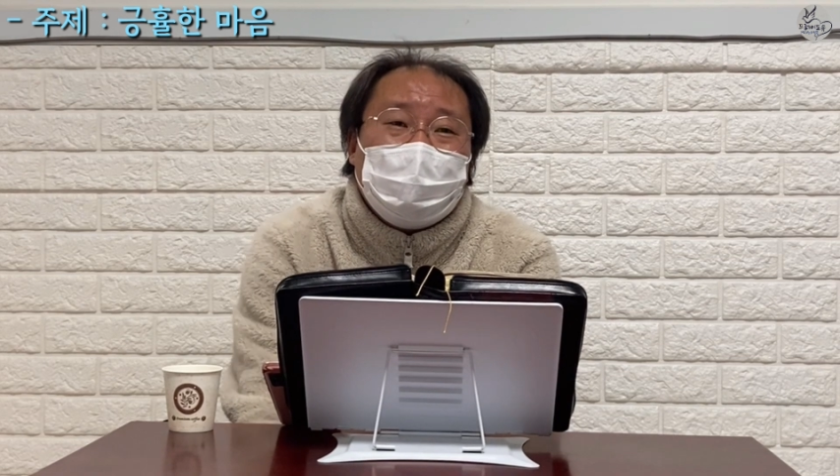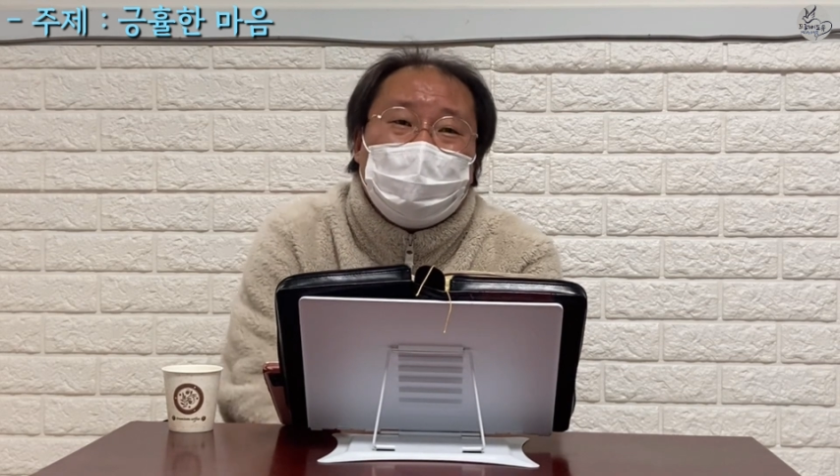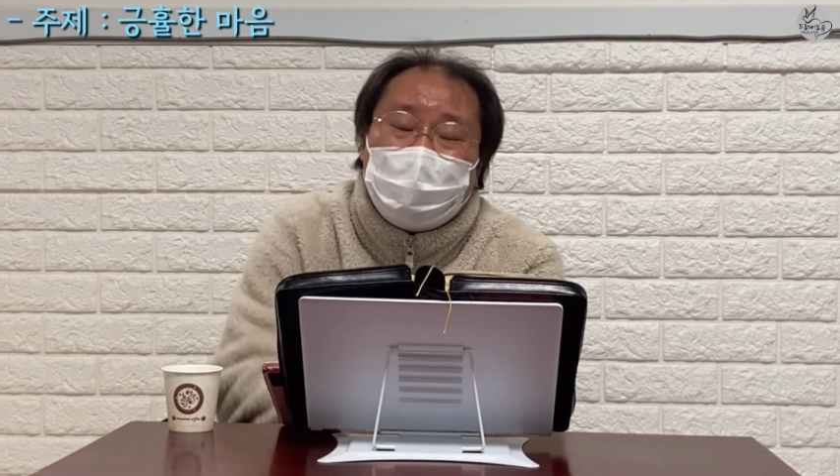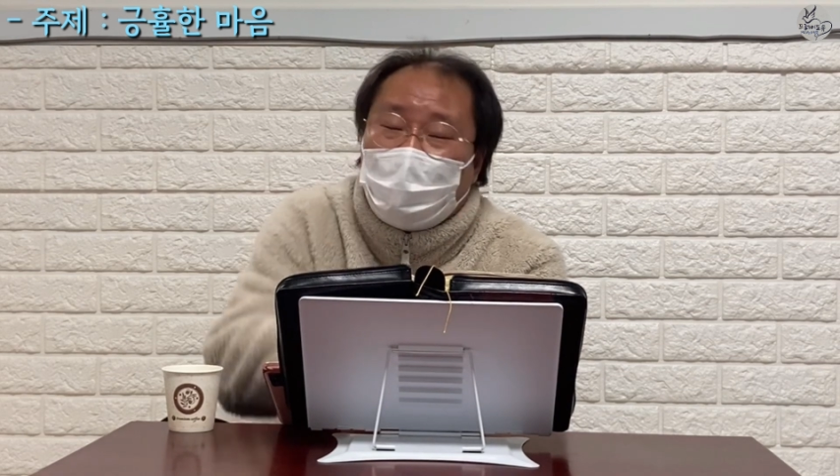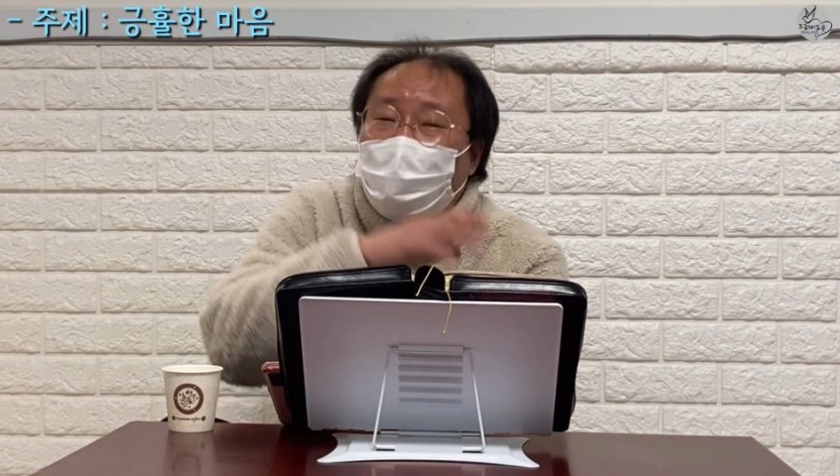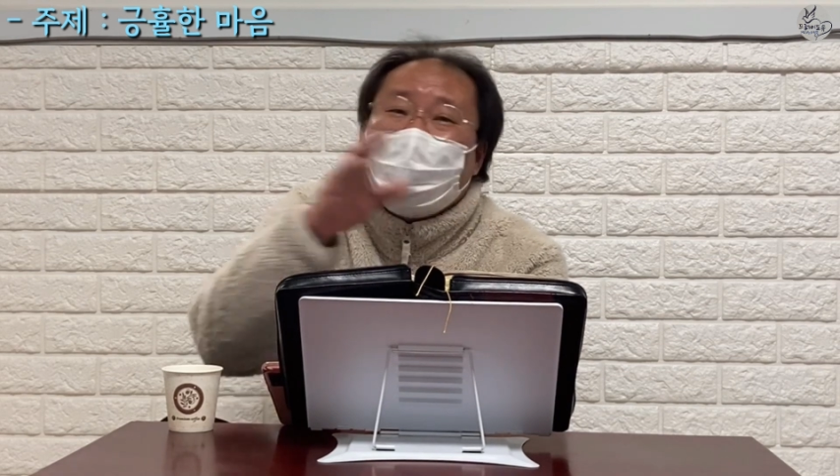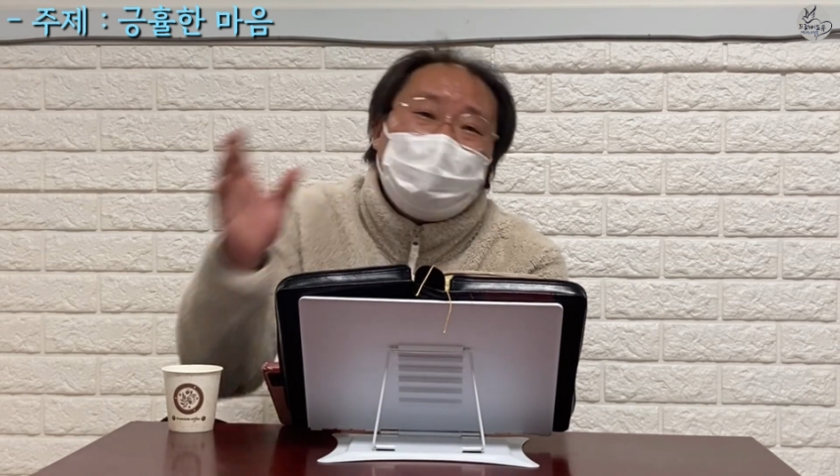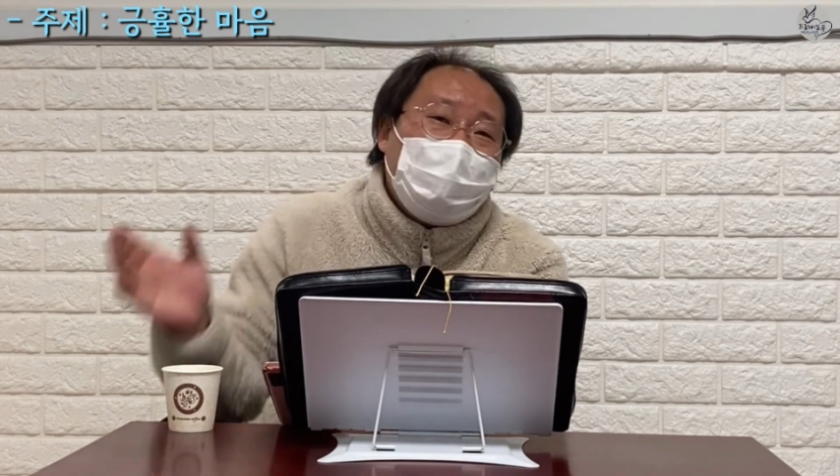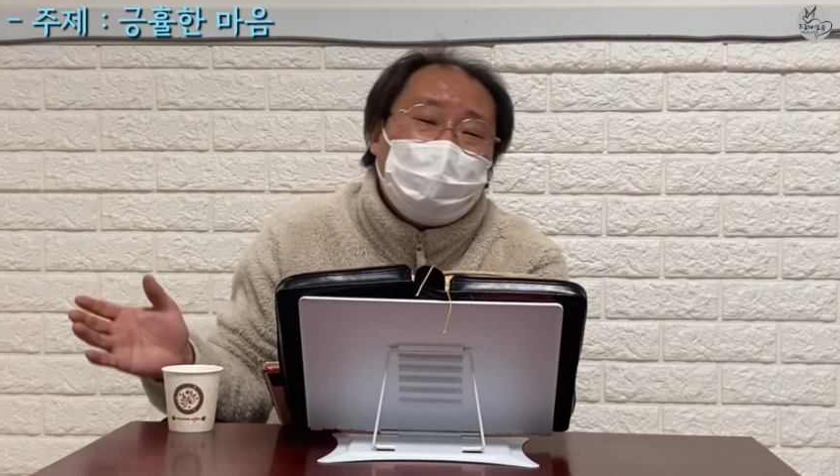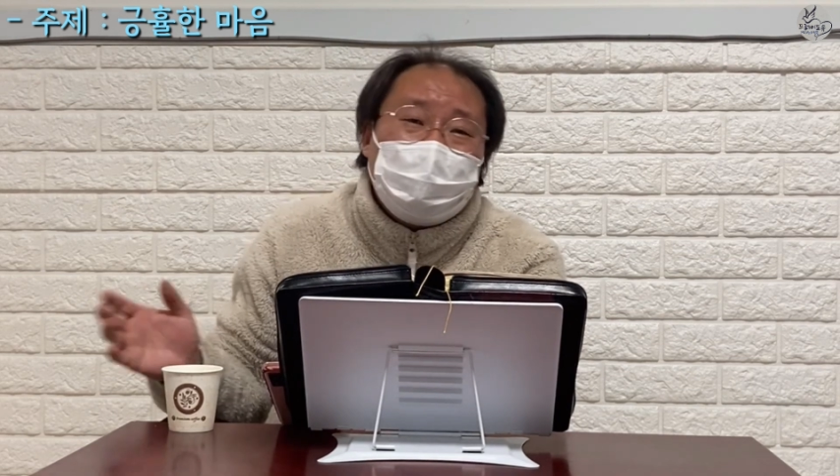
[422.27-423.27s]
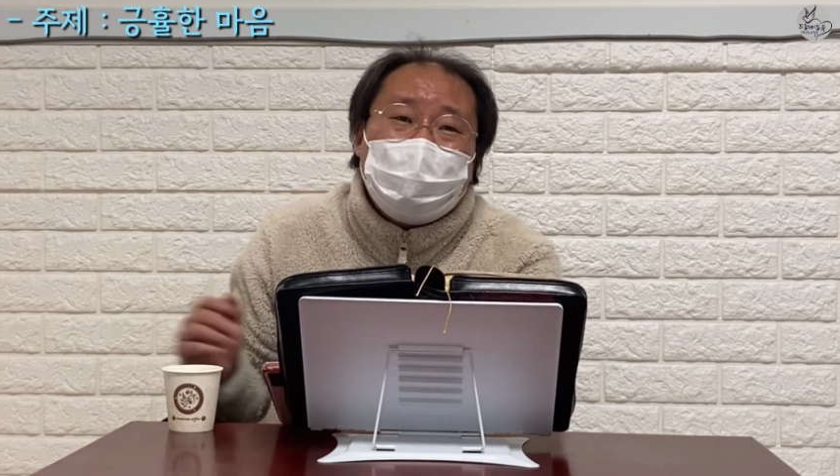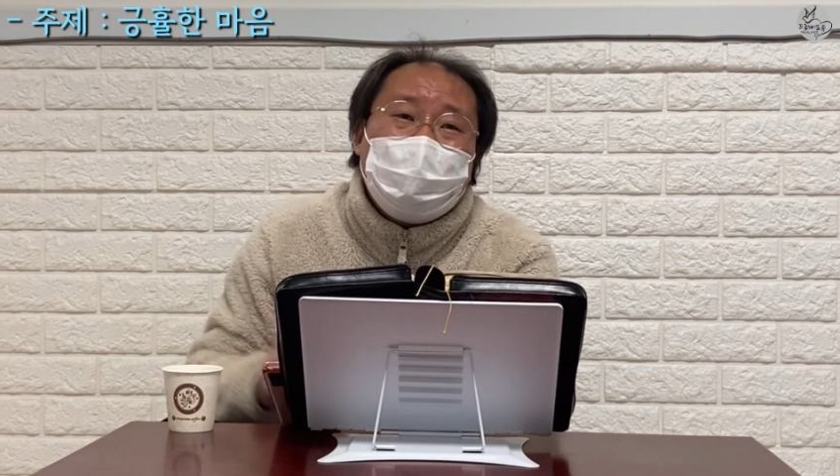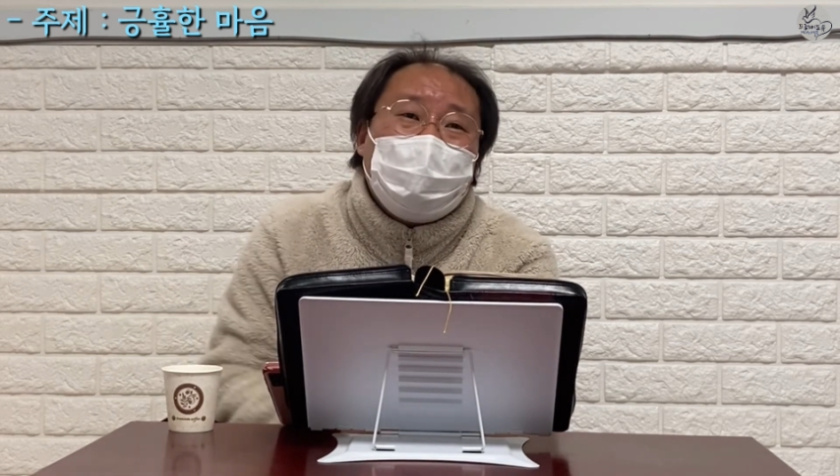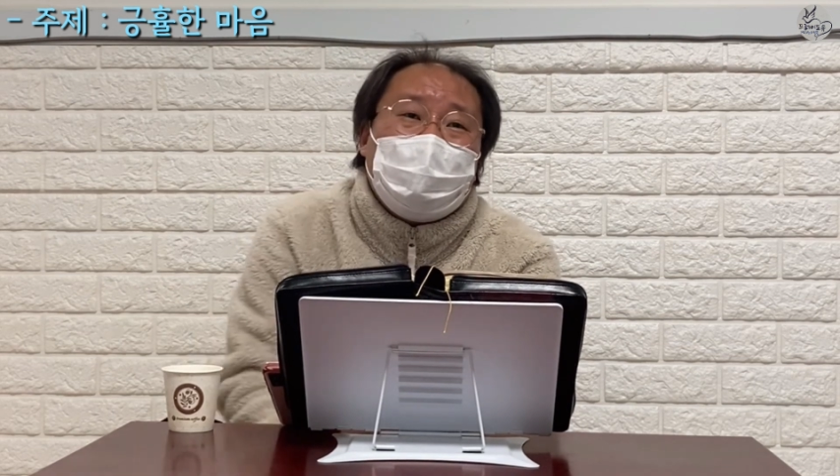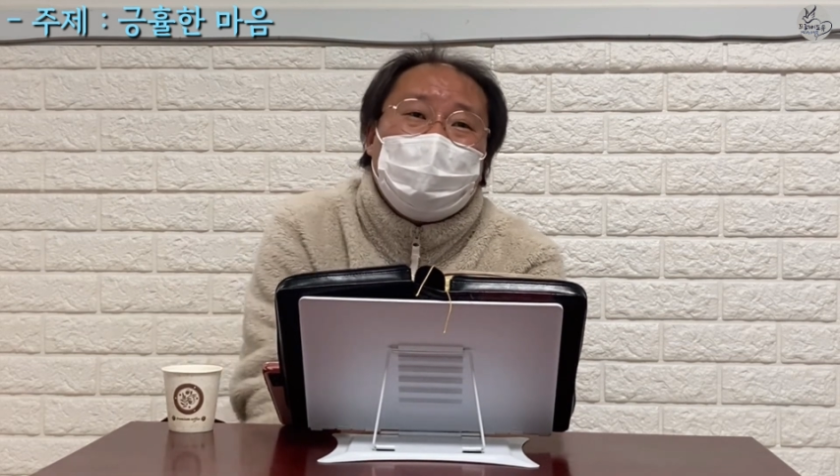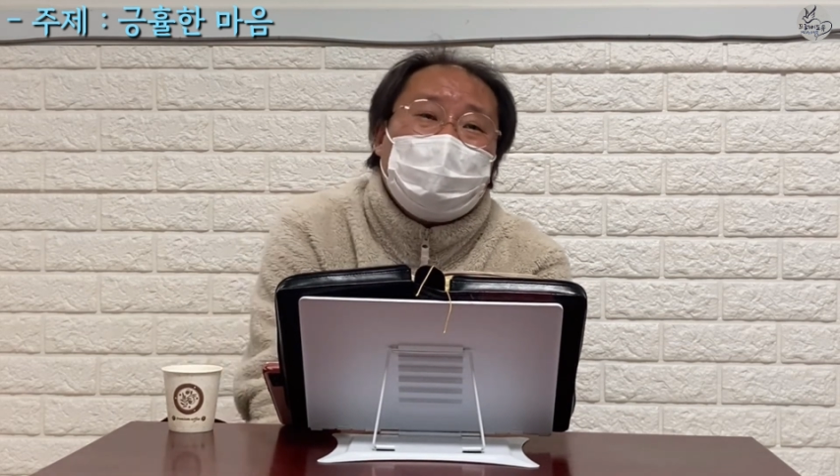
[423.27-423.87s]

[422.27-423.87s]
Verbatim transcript: 많이 있겠죠.